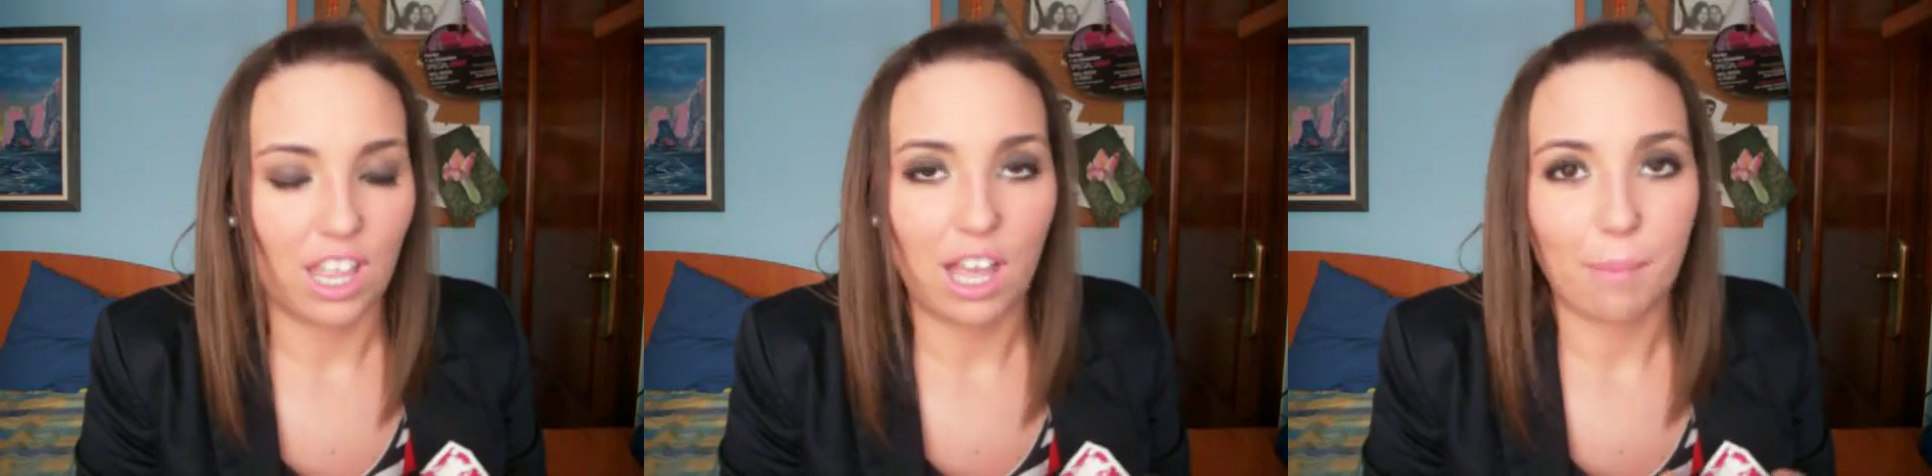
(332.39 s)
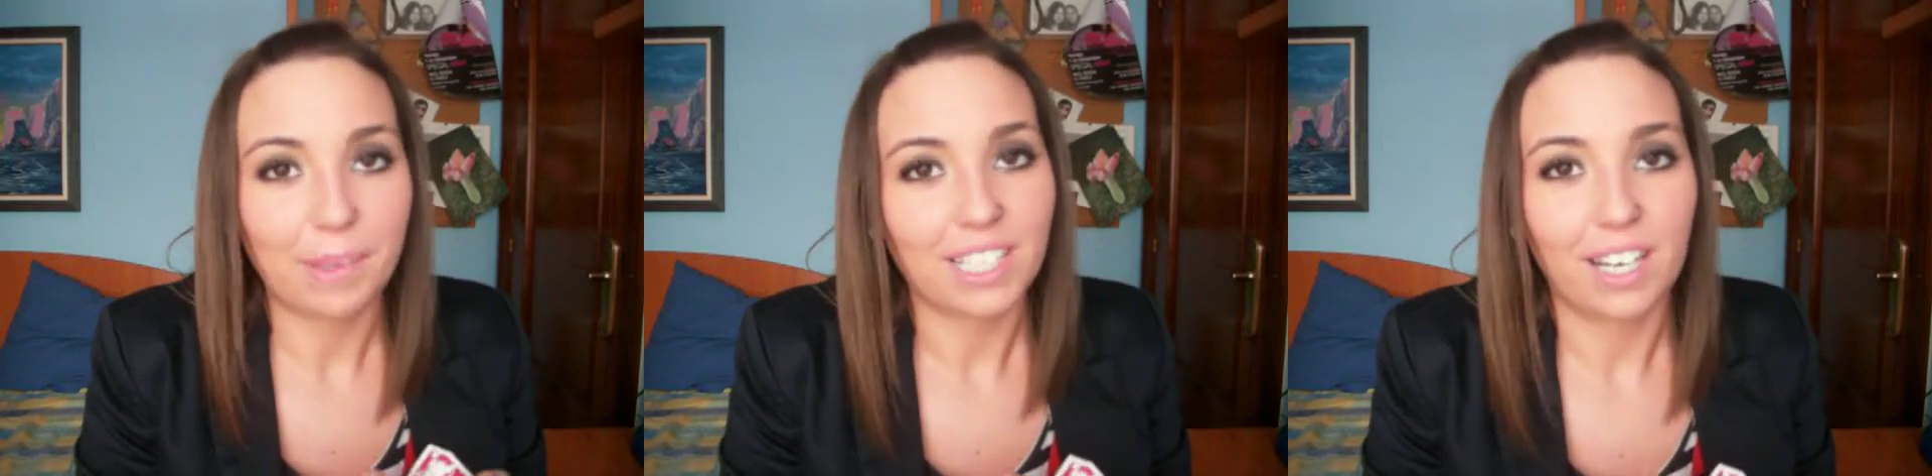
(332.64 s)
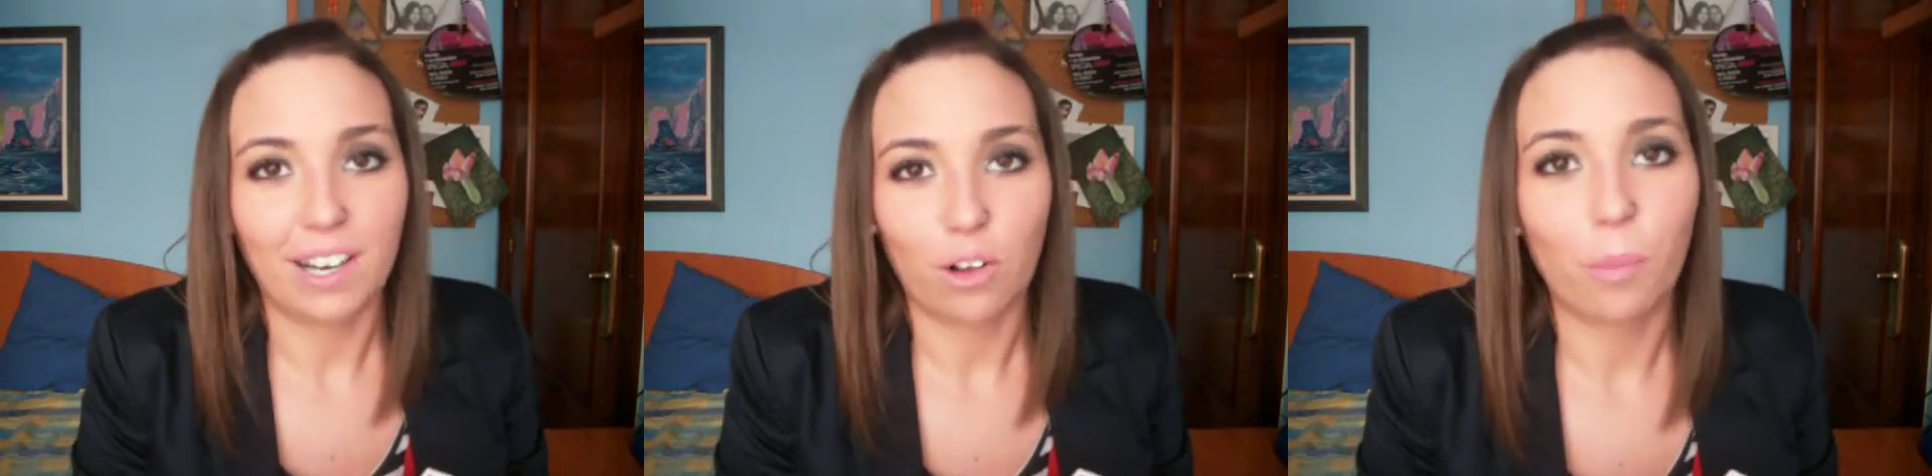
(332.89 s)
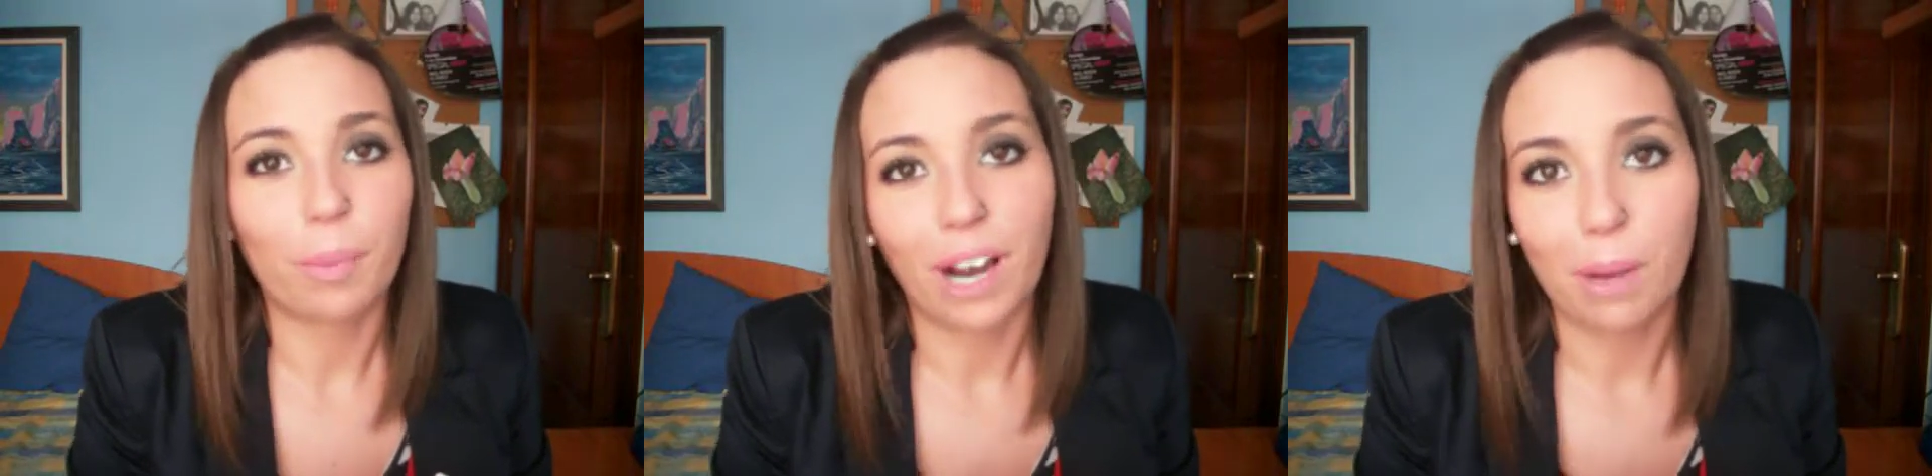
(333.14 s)
para salir a
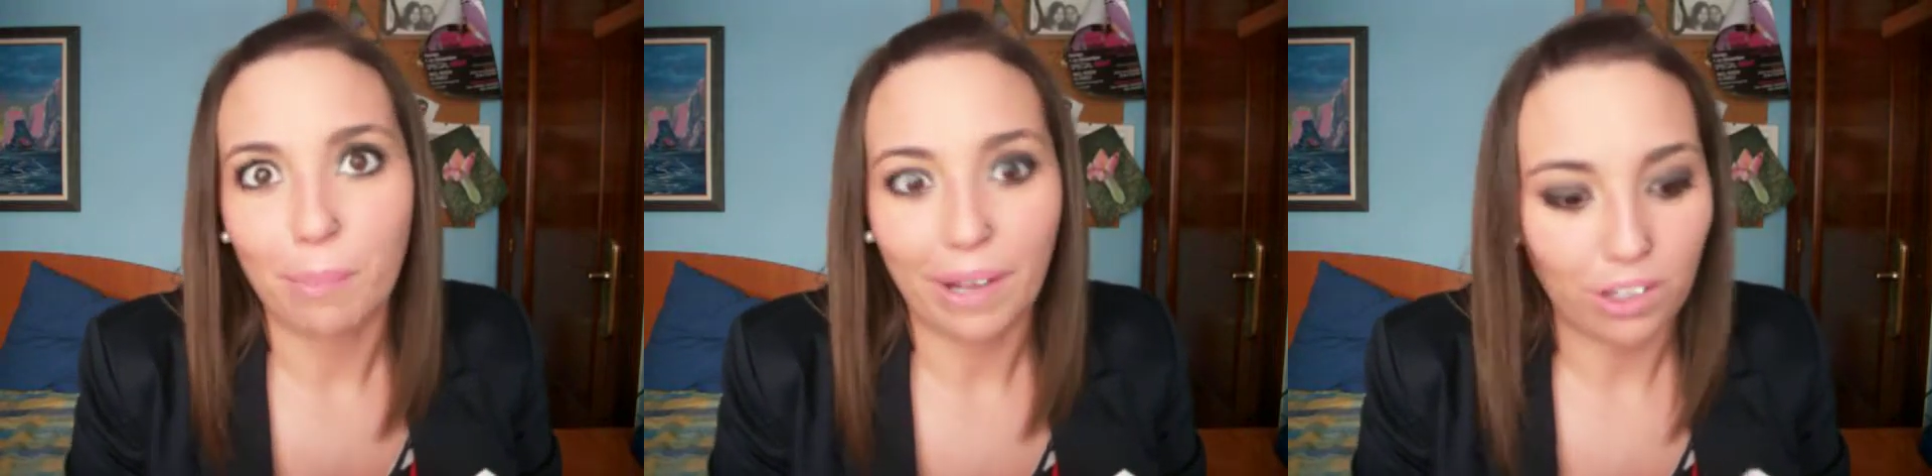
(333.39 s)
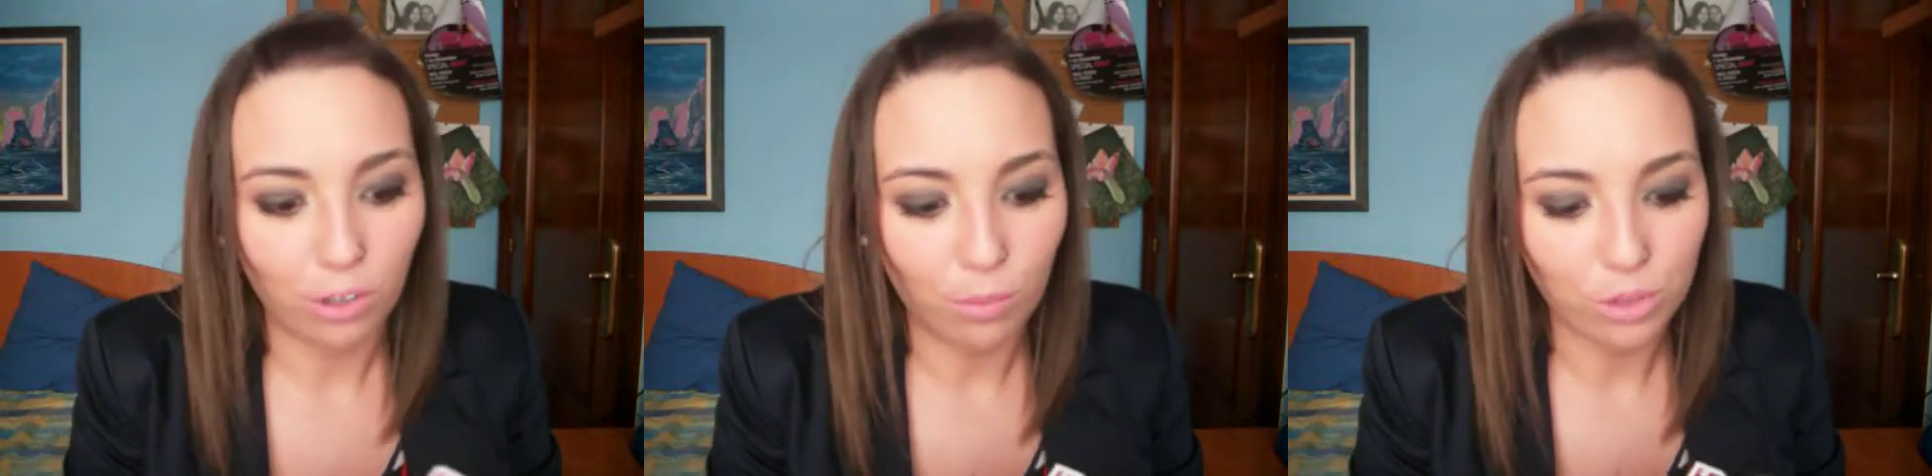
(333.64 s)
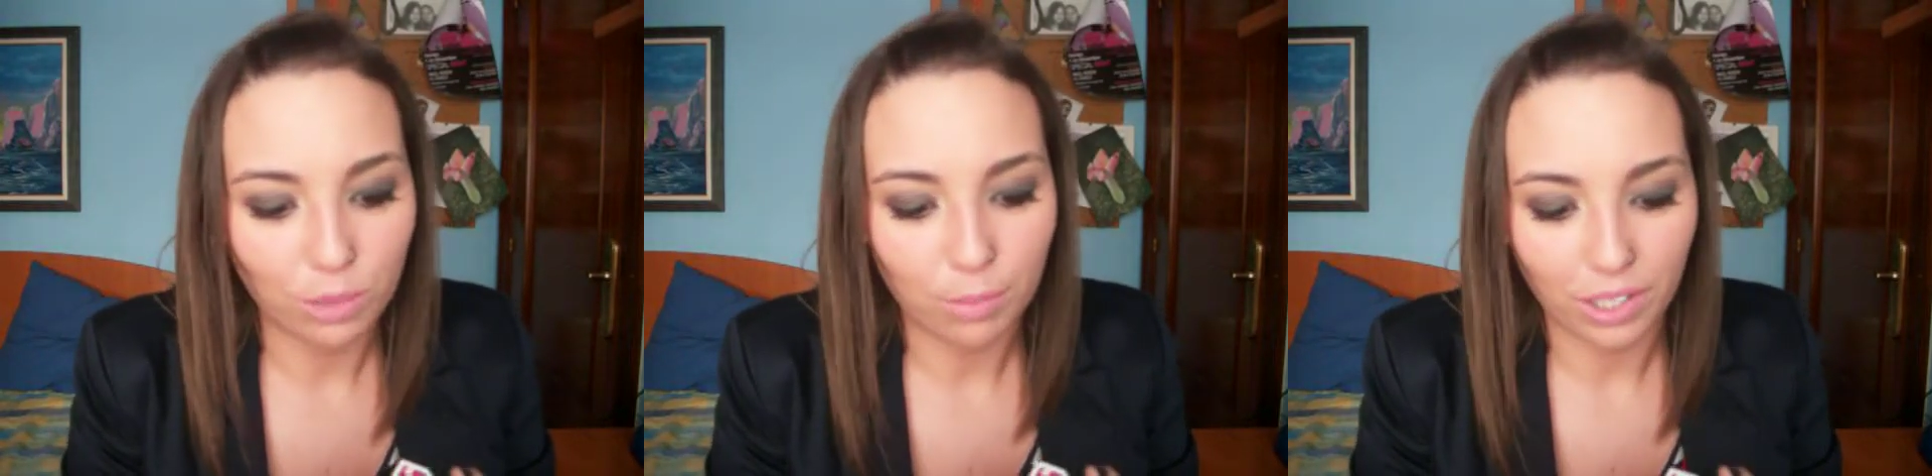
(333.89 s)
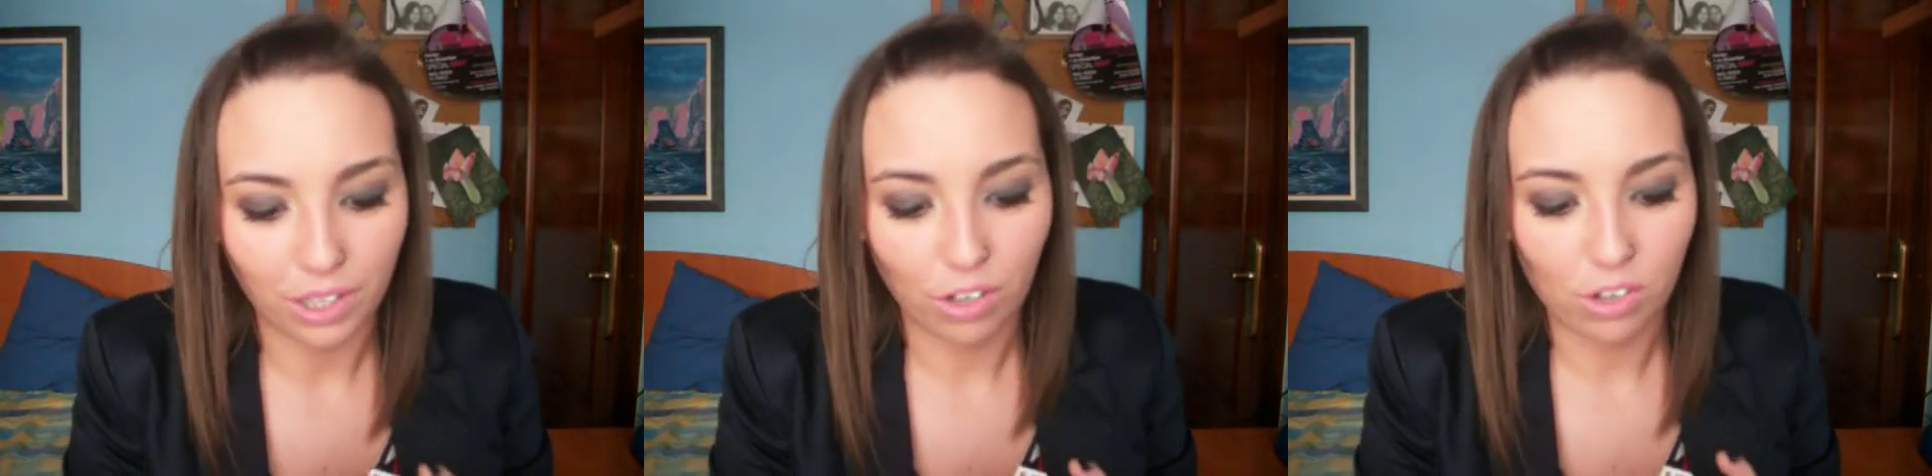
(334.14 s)
comprar el pan, como siempre
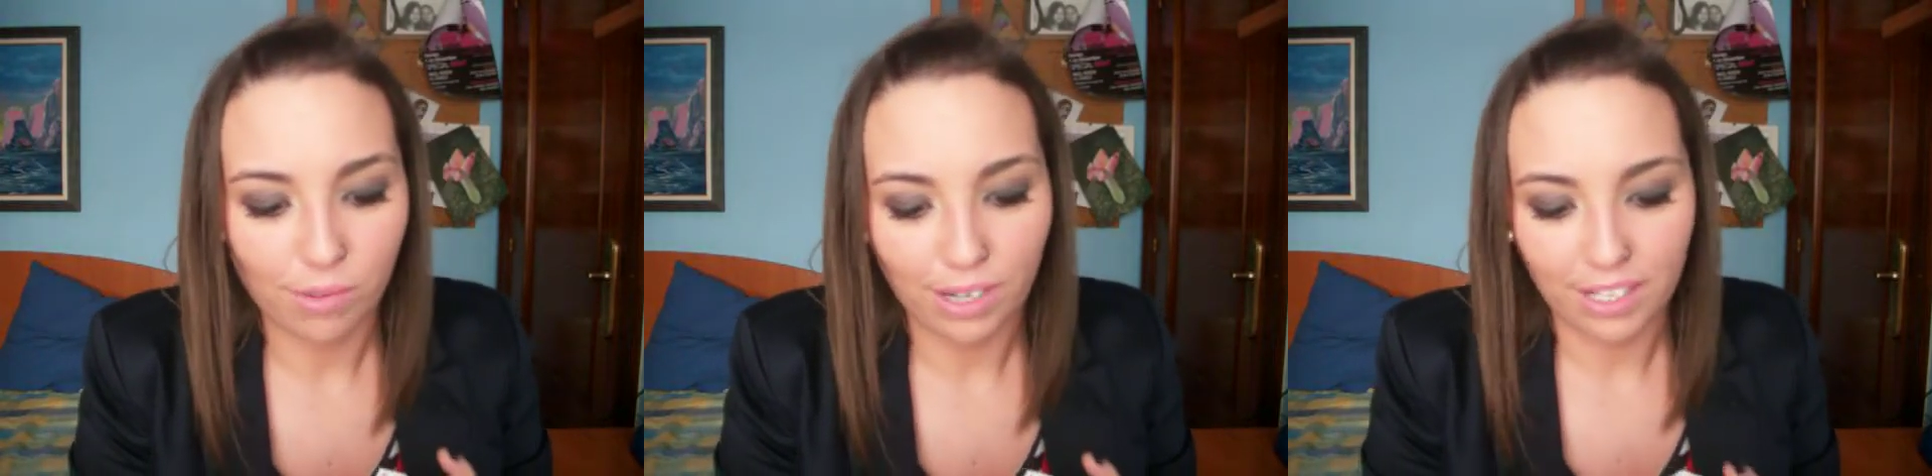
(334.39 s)
digo, ¿vale?